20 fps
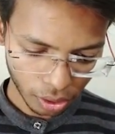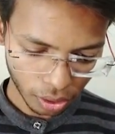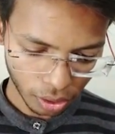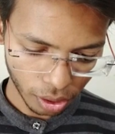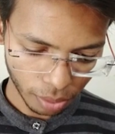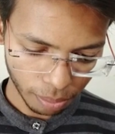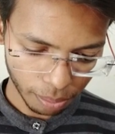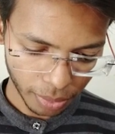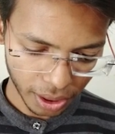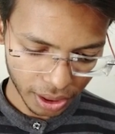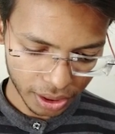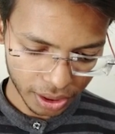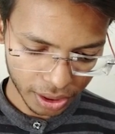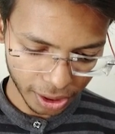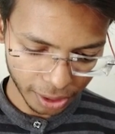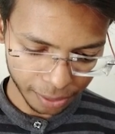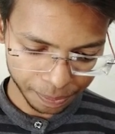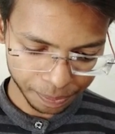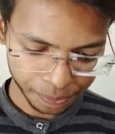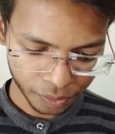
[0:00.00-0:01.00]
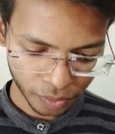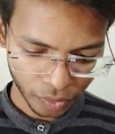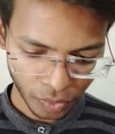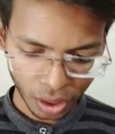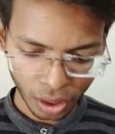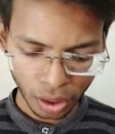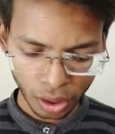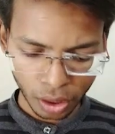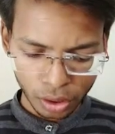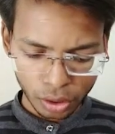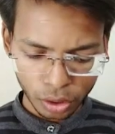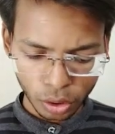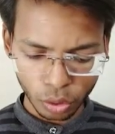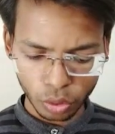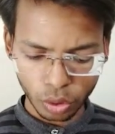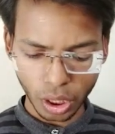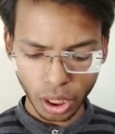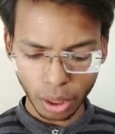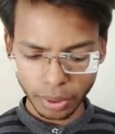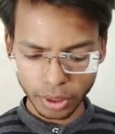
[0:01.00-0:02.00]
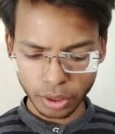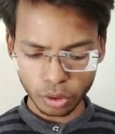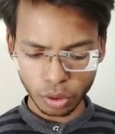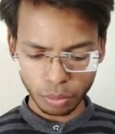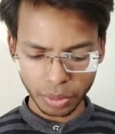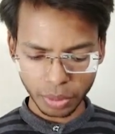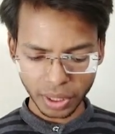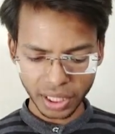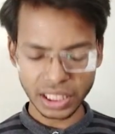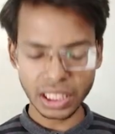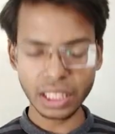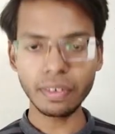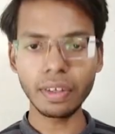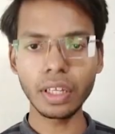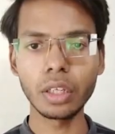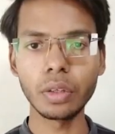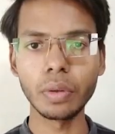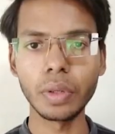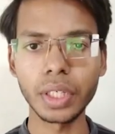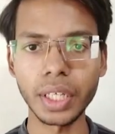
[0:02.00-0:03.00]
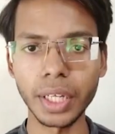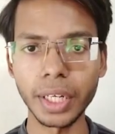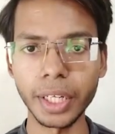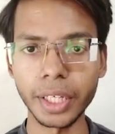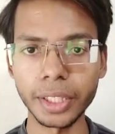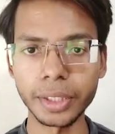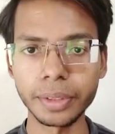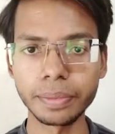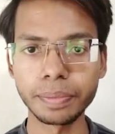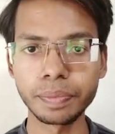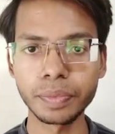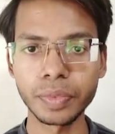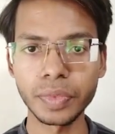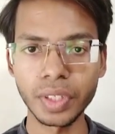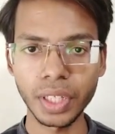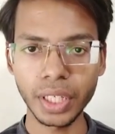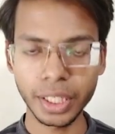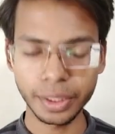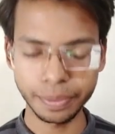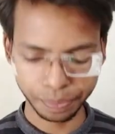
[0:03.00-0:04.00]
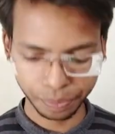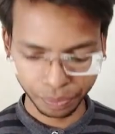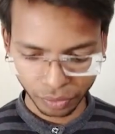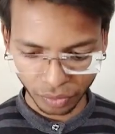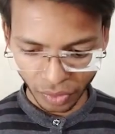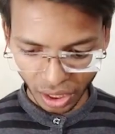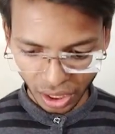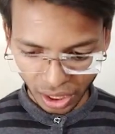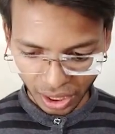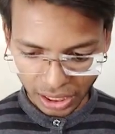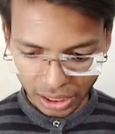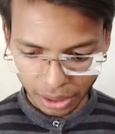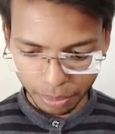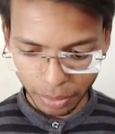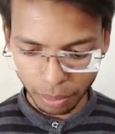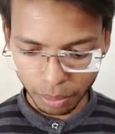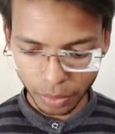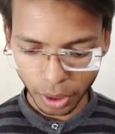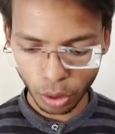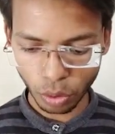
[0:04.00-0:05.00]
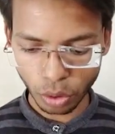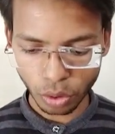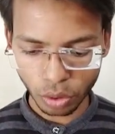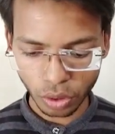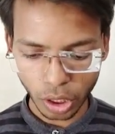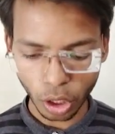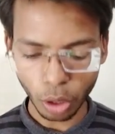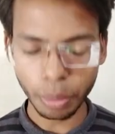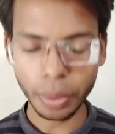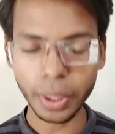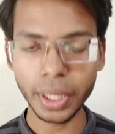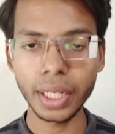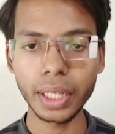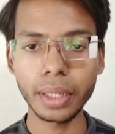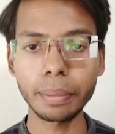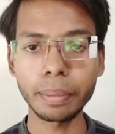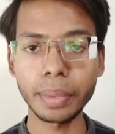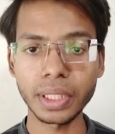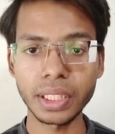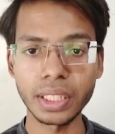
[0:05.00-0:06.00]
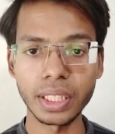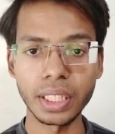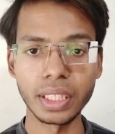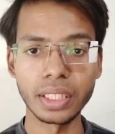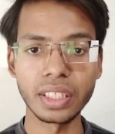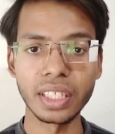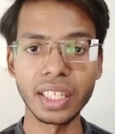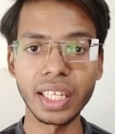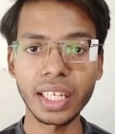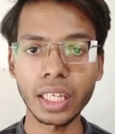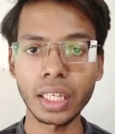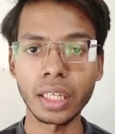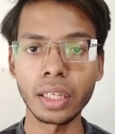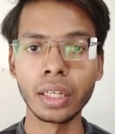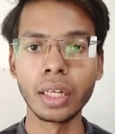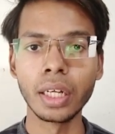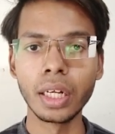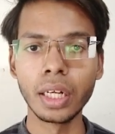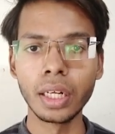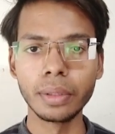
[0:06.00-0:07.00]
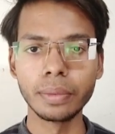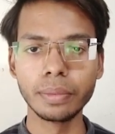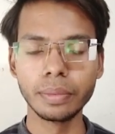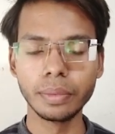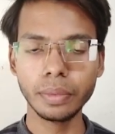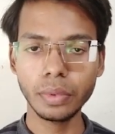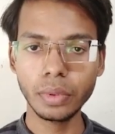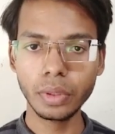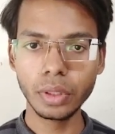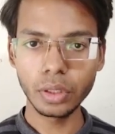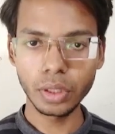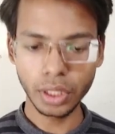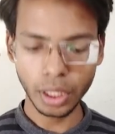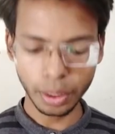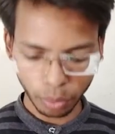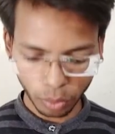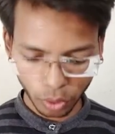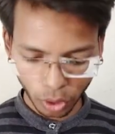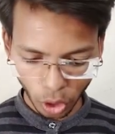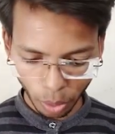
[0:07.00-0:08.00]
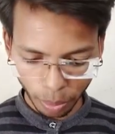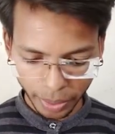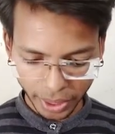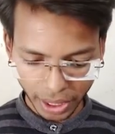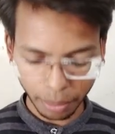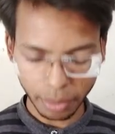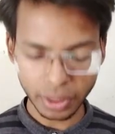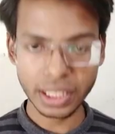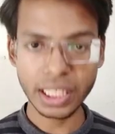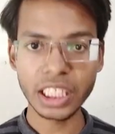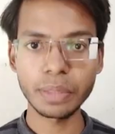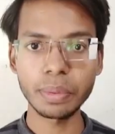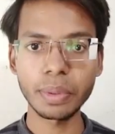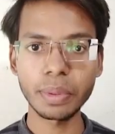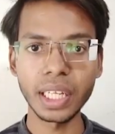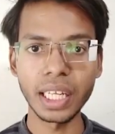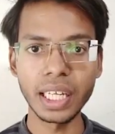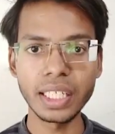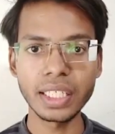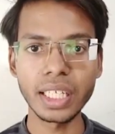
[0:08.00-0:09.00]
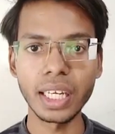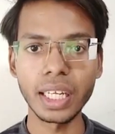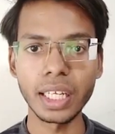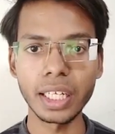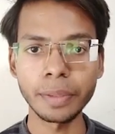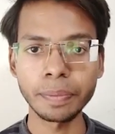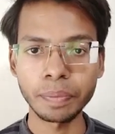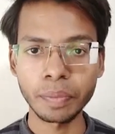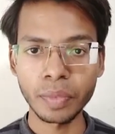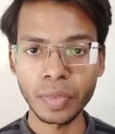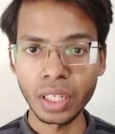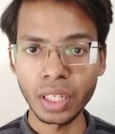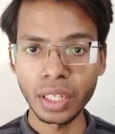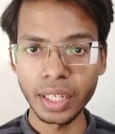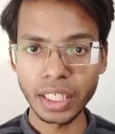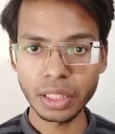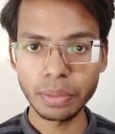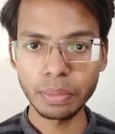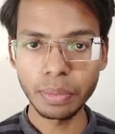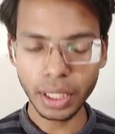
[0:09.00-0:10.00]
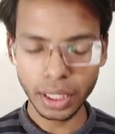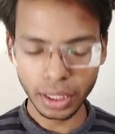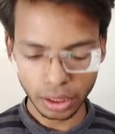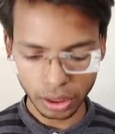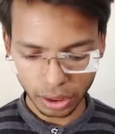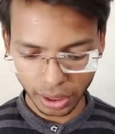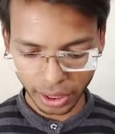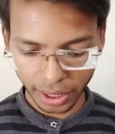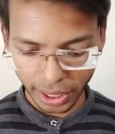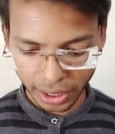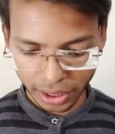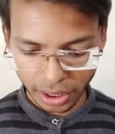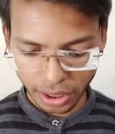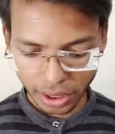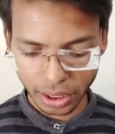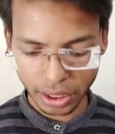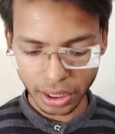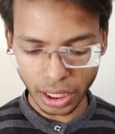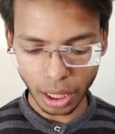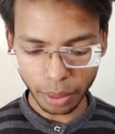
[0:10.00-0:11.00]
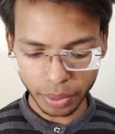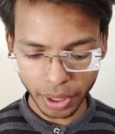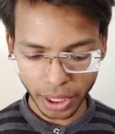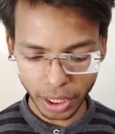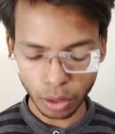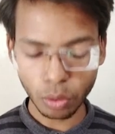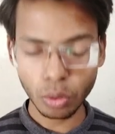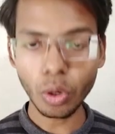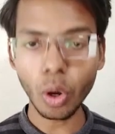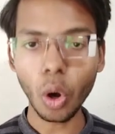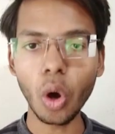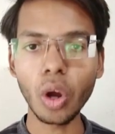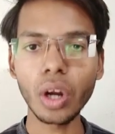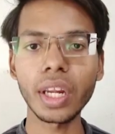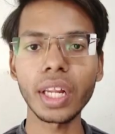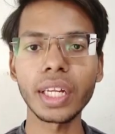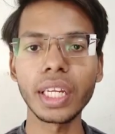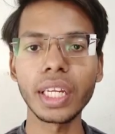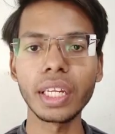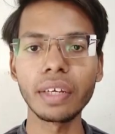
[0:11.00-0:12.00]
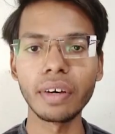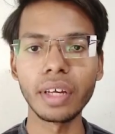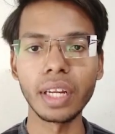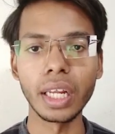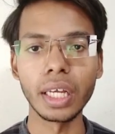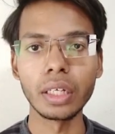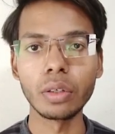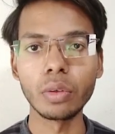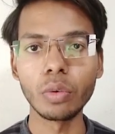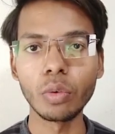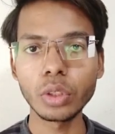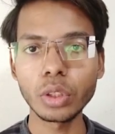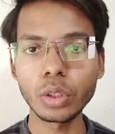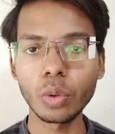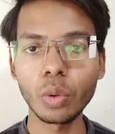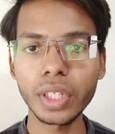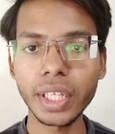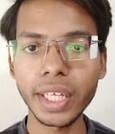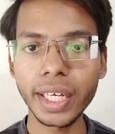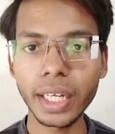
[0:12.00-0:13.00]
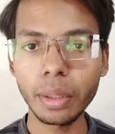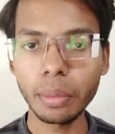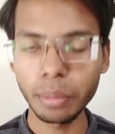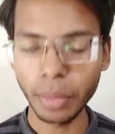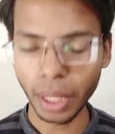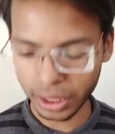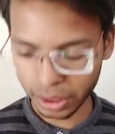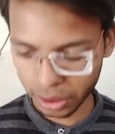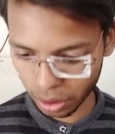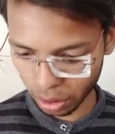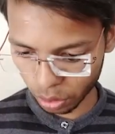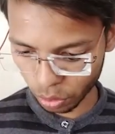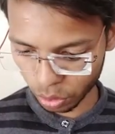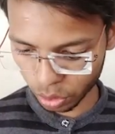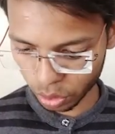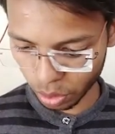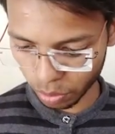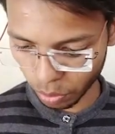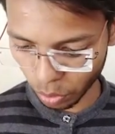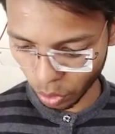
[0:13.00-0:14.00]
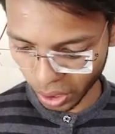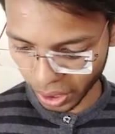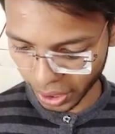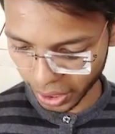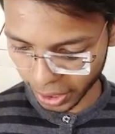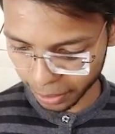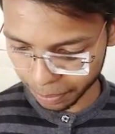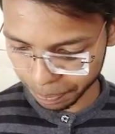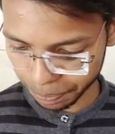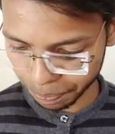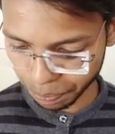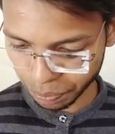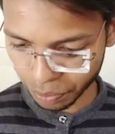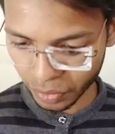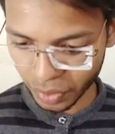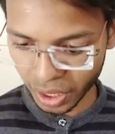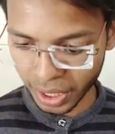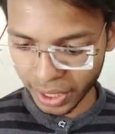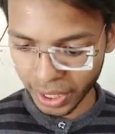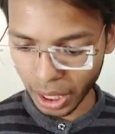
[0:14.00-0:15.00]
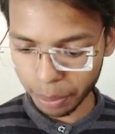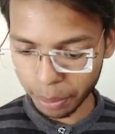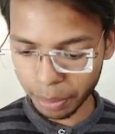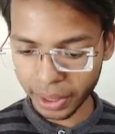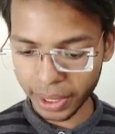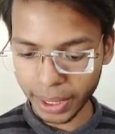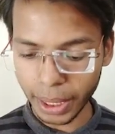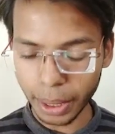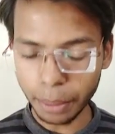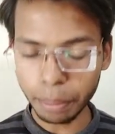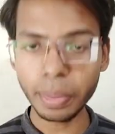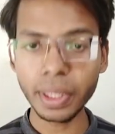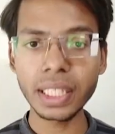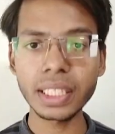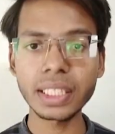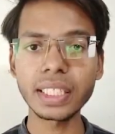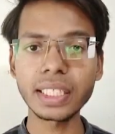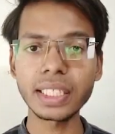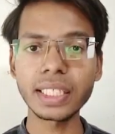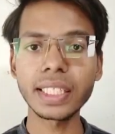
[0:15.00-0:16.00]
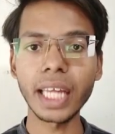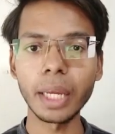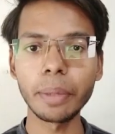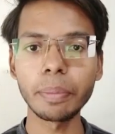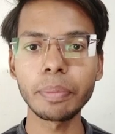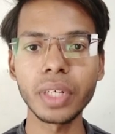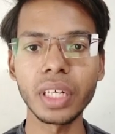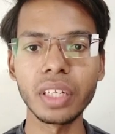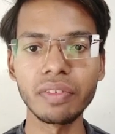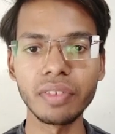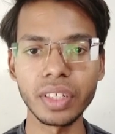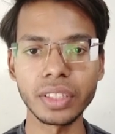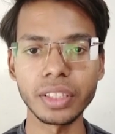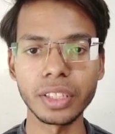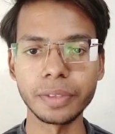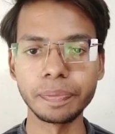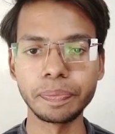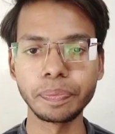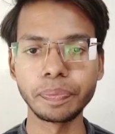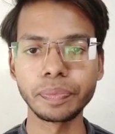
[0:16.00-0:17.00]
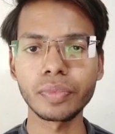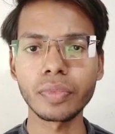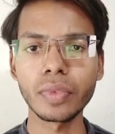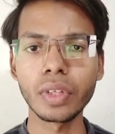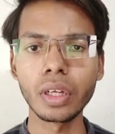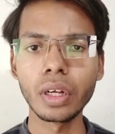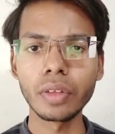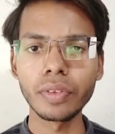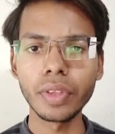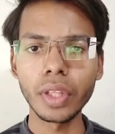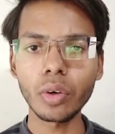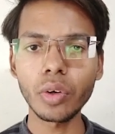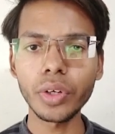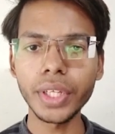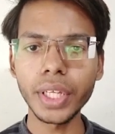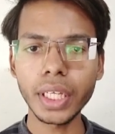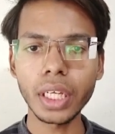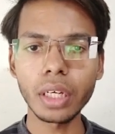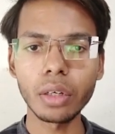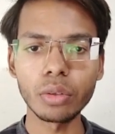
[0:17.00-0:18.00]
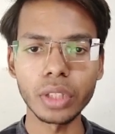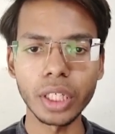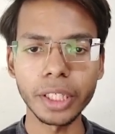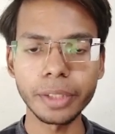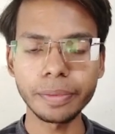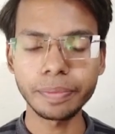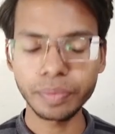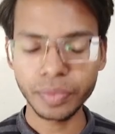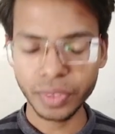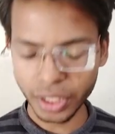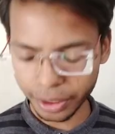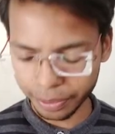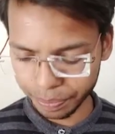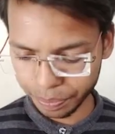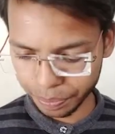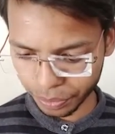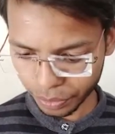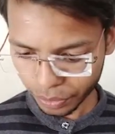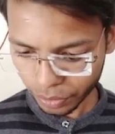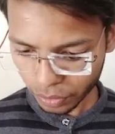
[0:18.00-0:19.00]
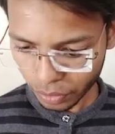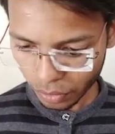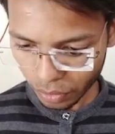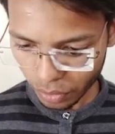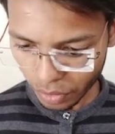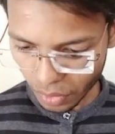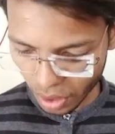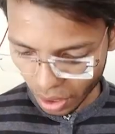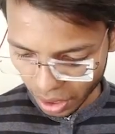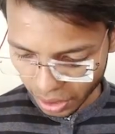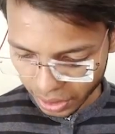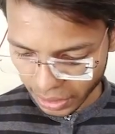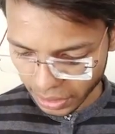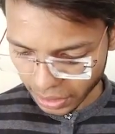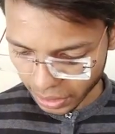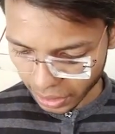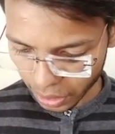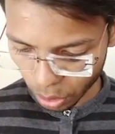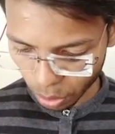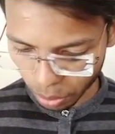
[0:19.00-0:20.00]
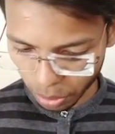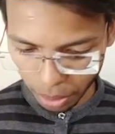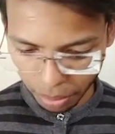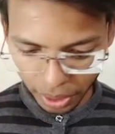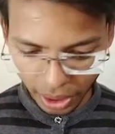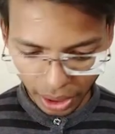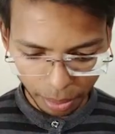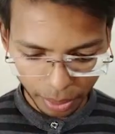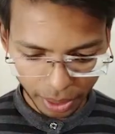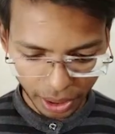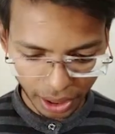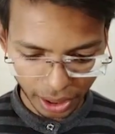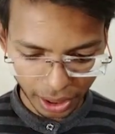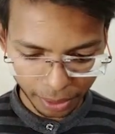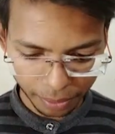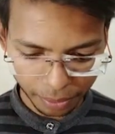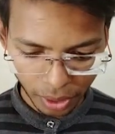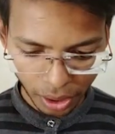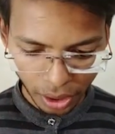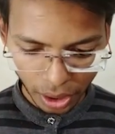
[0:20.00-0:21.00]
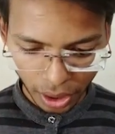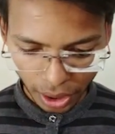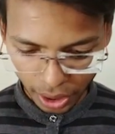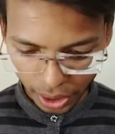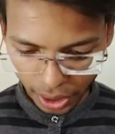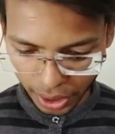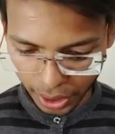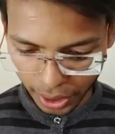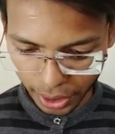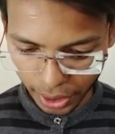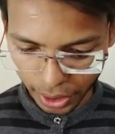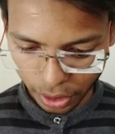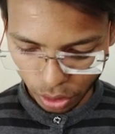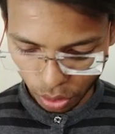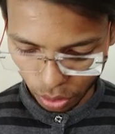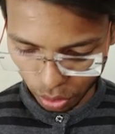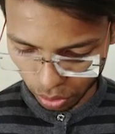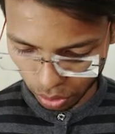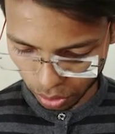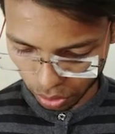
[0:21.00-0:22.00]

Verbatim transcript: और प्लस सी तो अब इसको हम कैसे वैल्यूएट करेंगे ठीक है इसमें आपका यूज़ होगा ऑपरेटर प्रेसिडेंस लेकिन ये पूरा ऑपरेटर प्रेसिडेंस में नहीं चलेगा इसमें एक चीज़ आपका एक रूल और लगने वाला है उस रूल की अगर हम बात करें तो उसको हम बोलेंगे यहाँ पर इम्प्लीसिड टाइप कन्वर्जन देखो ये क्या होता है कि जैसे कि तुमने भी यहाँ पर देखा कि ये जो